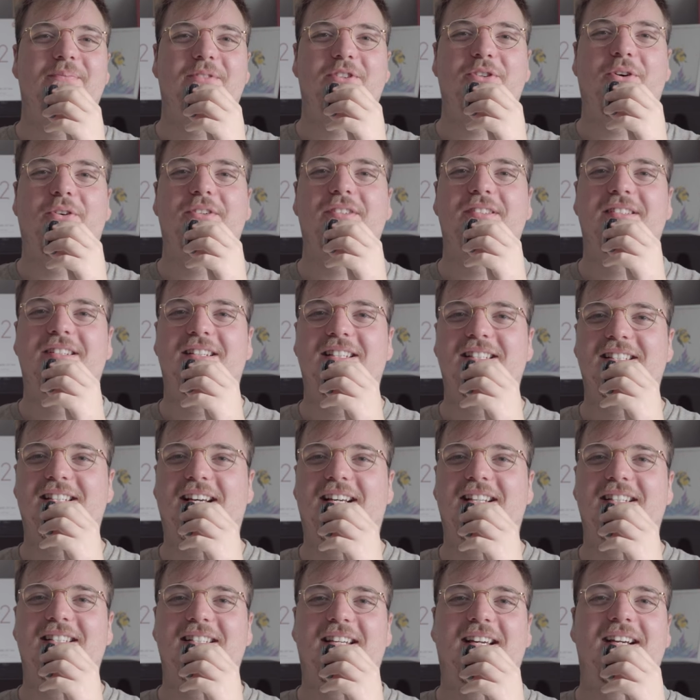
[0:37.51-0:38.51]
schon
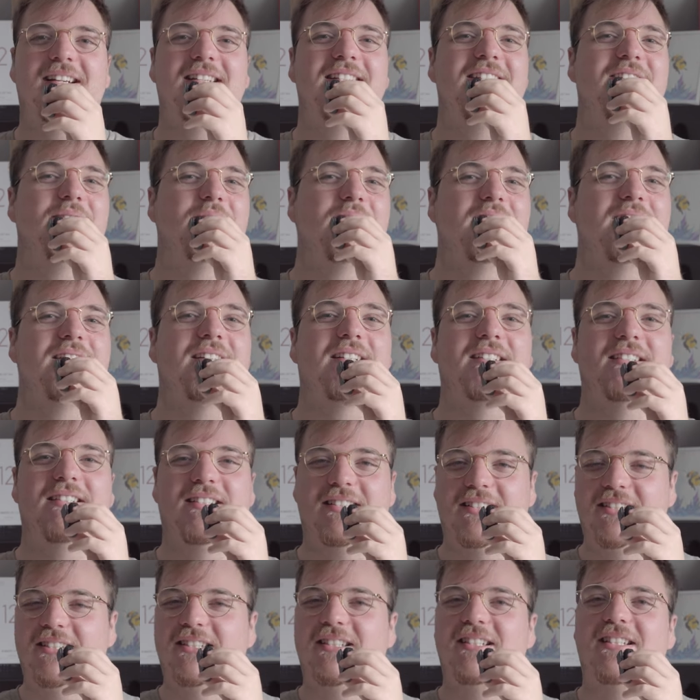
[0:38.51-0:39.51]
Sachen zeigen, die unseren
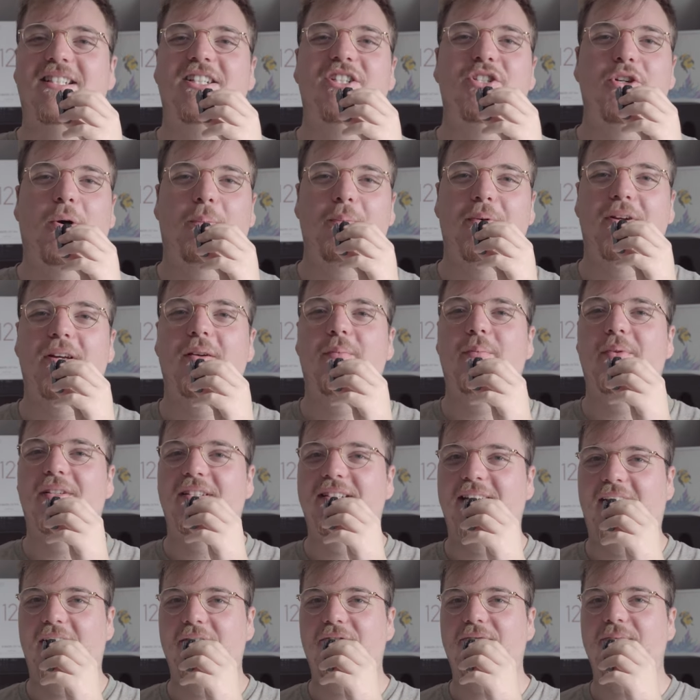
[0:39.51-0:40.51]
äh, Job
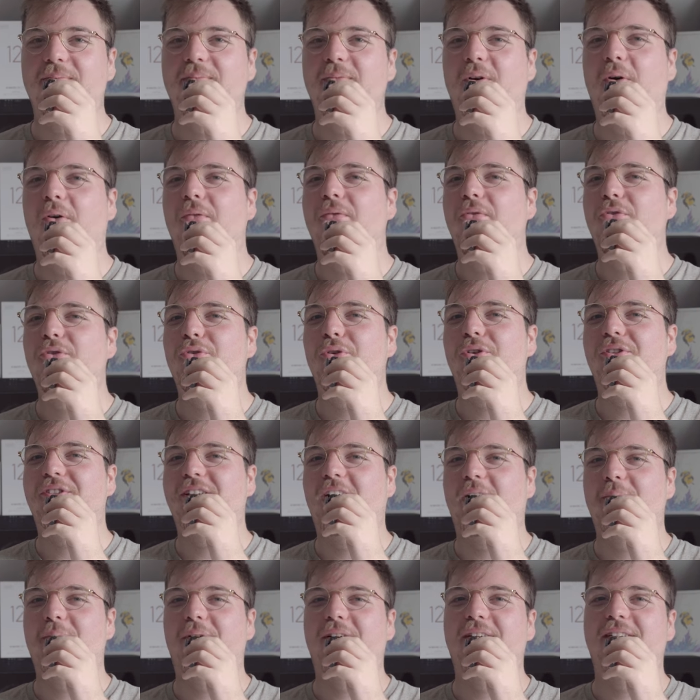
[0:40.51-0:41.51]
betreffen und wünsche euch
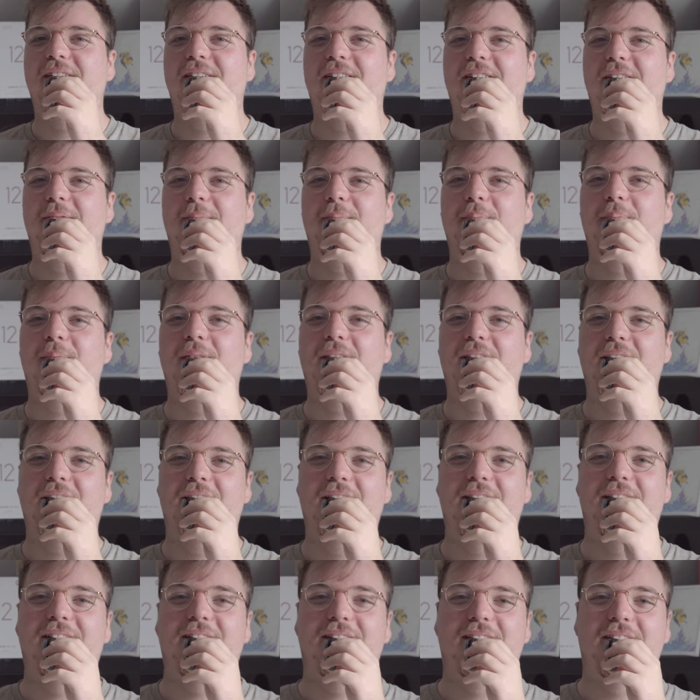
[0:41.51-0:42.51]
dabei ähm,
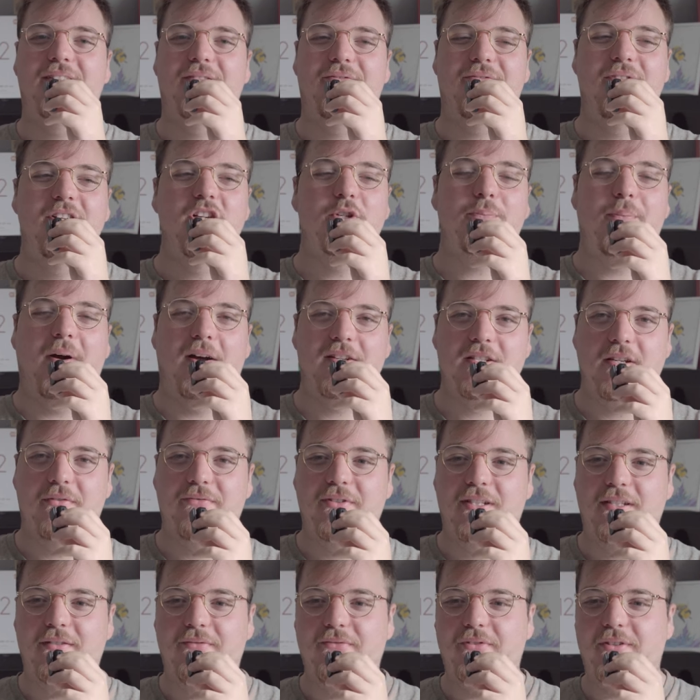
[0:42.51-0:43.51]
äh, viel Spaß
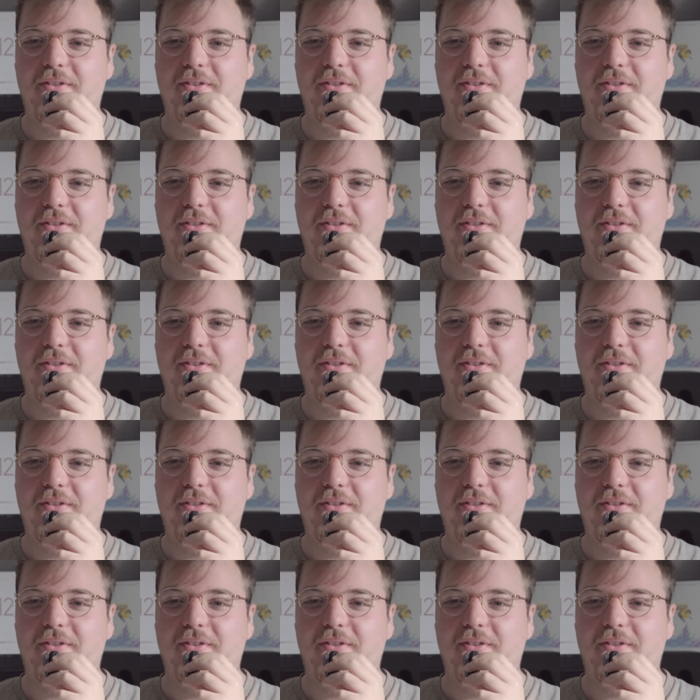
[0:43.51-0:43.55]
auf jeden